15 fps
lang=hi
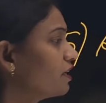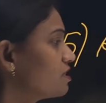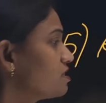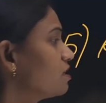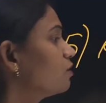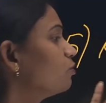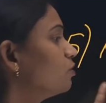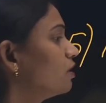
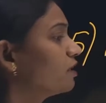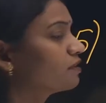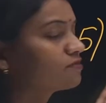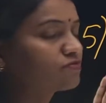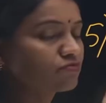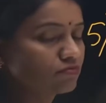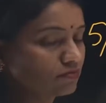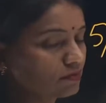एसी कूलर
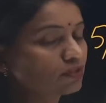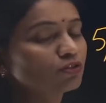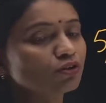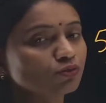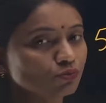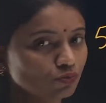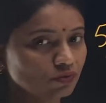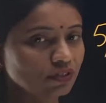
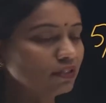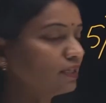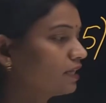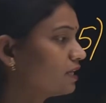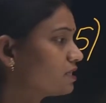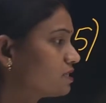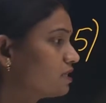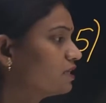नॉट कूलर
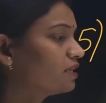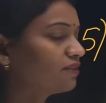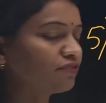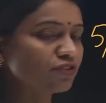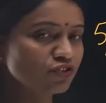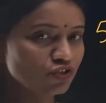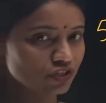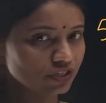ए सी
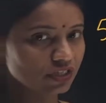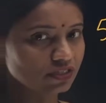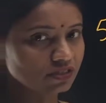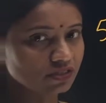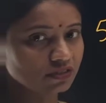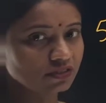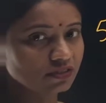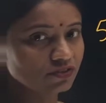
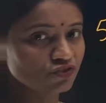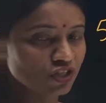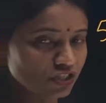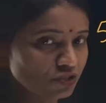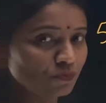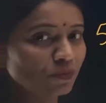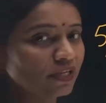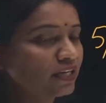रेफ्रिजरेटर
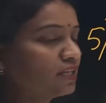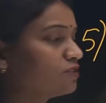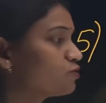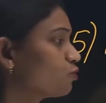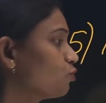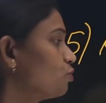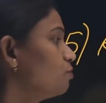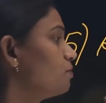जेट प्लेन्स
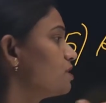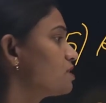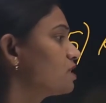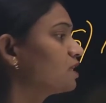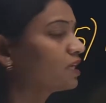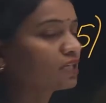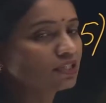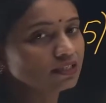उनमें से
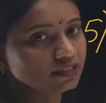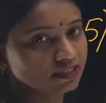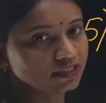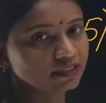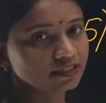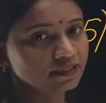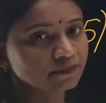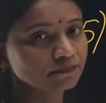निकलते हैं
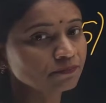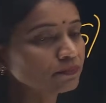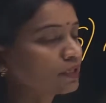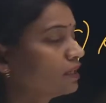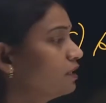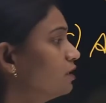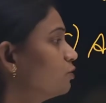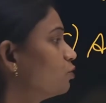ये
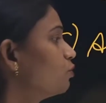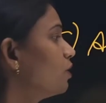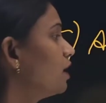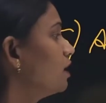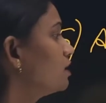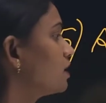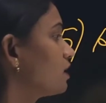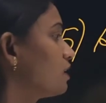तो
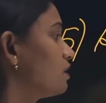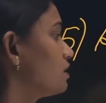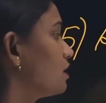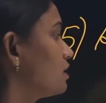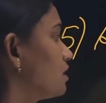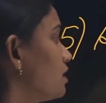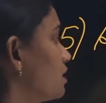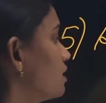वहाँ दिक्कत
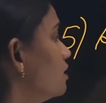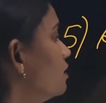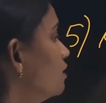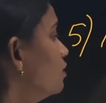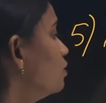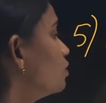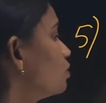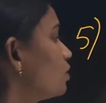आते हैं
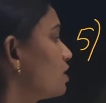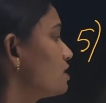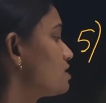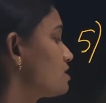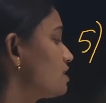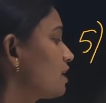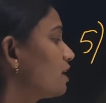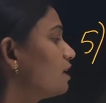तो
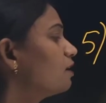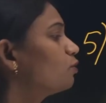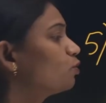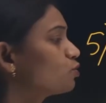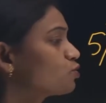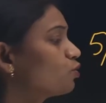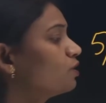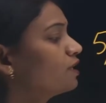इससे क्या है
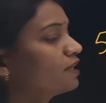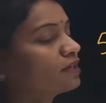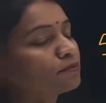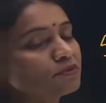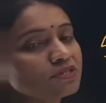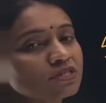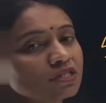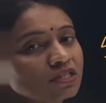ओजोन लेयर
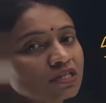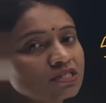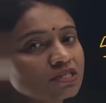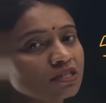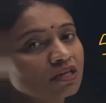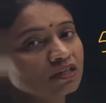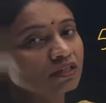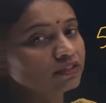पे सीधा
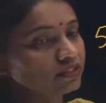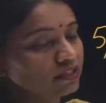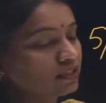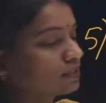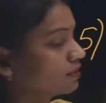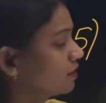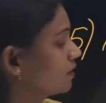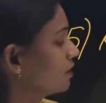सीधा खतरा
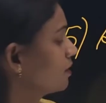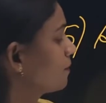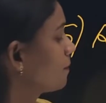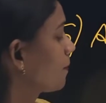आता है